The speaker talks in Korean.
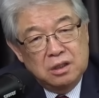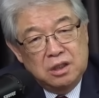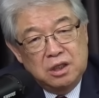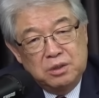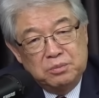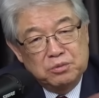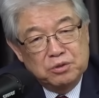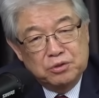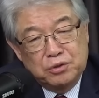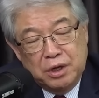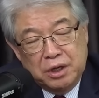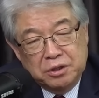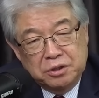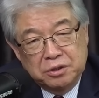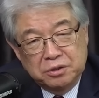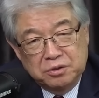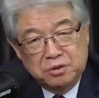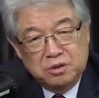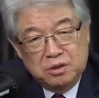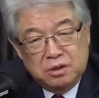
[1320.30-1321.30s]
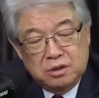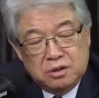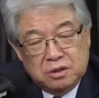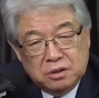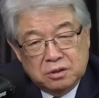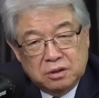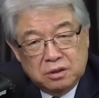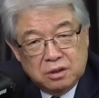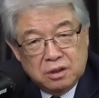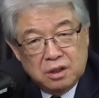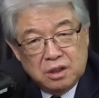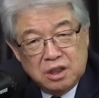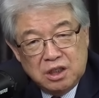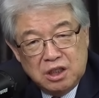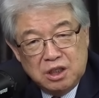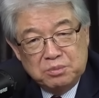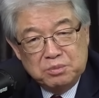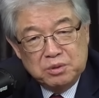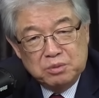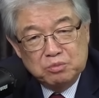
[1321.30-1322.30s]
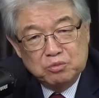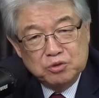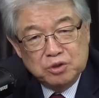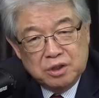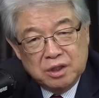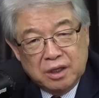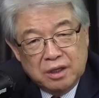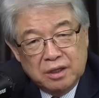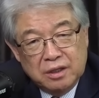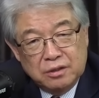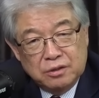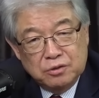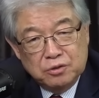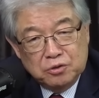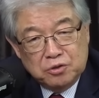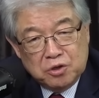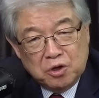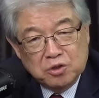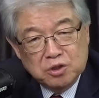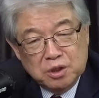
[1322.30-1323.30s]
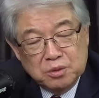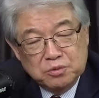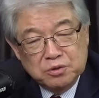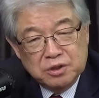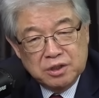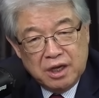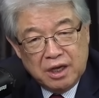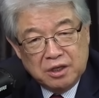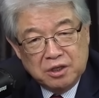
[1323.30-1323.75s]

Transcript: 이미그레이션 즉 이민 문제 그리고 경제 문제